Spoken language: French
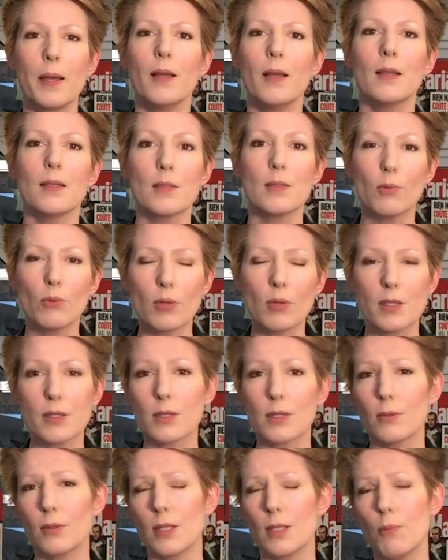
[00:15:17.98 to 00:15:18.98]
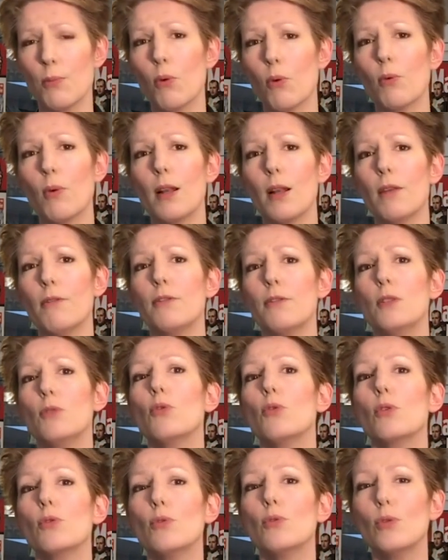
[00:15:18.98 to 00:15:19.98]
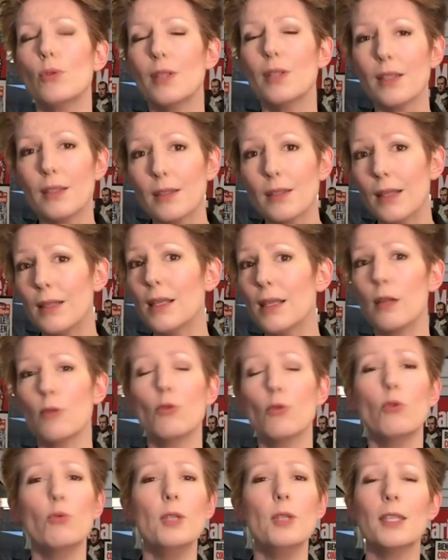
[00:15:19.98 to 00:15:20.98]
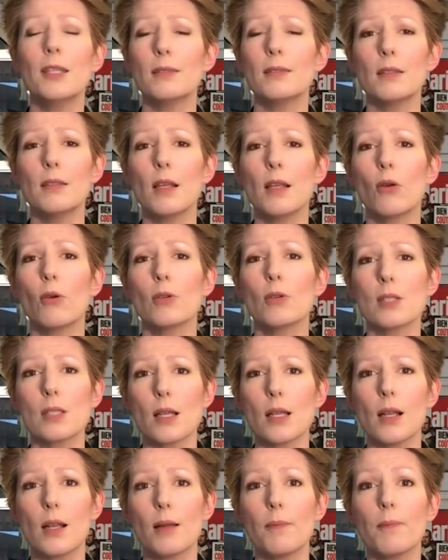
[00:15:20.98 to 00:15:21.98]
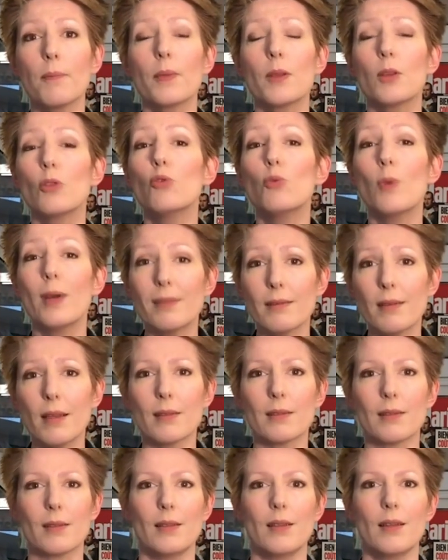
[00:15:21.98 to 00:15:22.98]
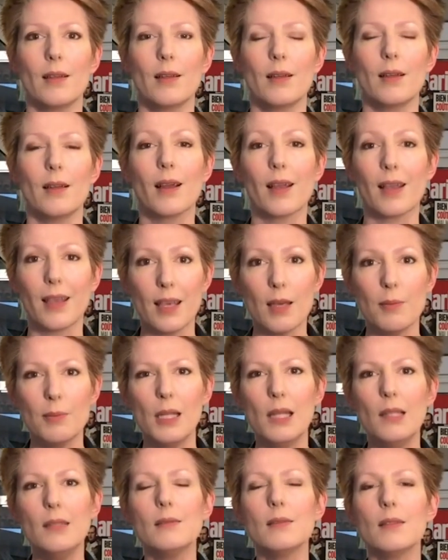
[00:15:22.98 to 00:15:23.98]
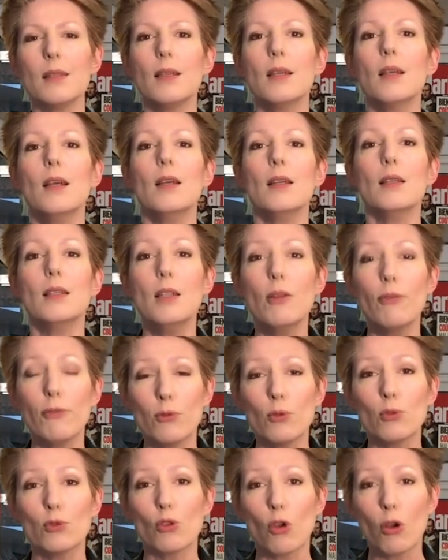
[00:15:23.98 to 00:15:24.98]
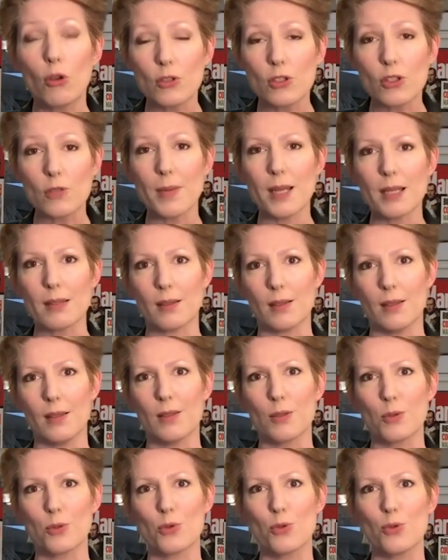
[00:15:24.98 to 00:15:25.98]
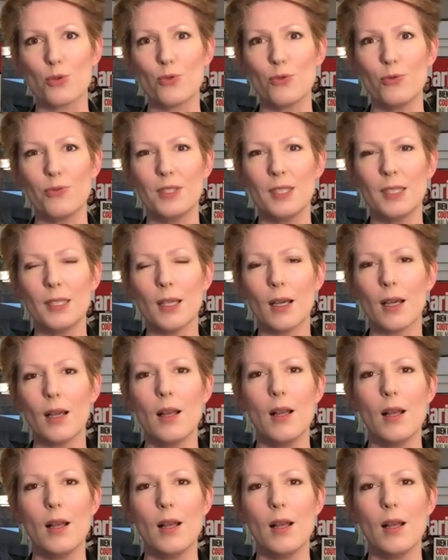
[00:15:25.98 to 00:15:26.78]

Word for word: C'est pourquoi la figure de, de Louis Nathaniel Rossel doit être réhabiliter. Il faut transmettre ce souvenir